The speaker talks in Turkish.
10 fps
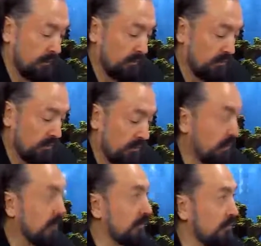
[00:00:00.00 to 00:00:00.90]
Çünkü
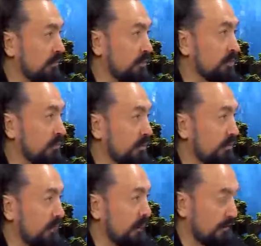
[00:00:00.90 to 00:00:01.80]
haramdır mutsuz
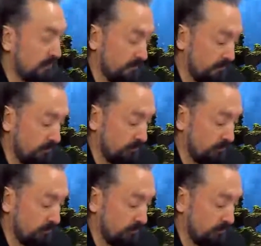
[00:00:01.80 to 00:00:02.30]
olmak. Evet.